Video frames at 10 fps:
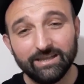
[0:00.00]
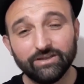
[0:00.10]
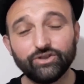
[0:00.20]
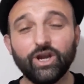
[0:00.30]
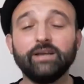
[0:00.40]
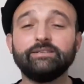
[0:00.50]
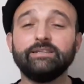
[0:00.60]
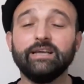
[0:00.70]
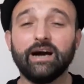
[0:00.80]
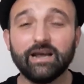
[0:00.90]

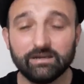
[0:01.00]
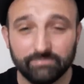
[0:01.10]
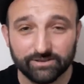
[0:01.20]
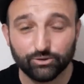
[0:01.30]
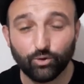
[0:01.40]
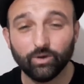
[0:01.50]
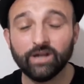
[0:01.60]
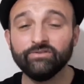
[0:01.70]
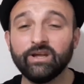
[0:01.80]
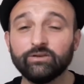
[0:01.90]
şahsi arabası
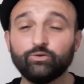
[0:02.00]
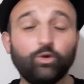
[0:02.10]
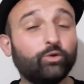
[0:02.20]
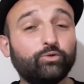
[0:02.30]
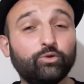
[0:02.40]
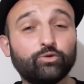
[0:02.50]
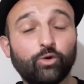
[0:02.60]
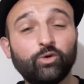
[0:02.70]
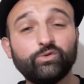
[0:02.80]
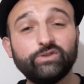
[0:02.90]
olanlar
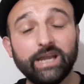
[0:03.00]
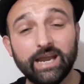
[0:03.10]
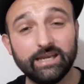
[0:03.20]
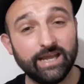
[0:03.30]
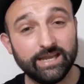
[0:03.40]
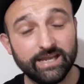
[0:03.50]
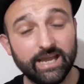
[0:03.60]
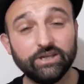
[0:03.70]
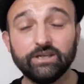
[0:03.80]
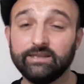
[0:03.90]
410
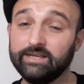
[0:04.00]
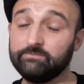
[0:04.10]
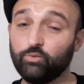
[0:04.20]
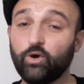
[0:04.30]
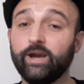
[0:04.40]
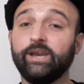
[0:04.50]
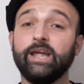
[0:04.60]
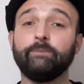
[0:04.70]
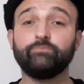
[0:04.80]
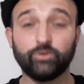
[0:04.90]
TL'ye yıllık muayene
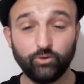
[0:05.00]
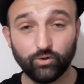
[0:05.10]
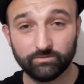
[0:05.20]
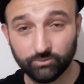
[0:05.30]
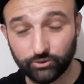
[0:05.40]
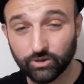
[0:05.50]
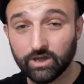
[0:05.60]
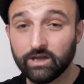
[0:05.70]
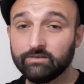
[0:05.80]
yaptırıyormuş.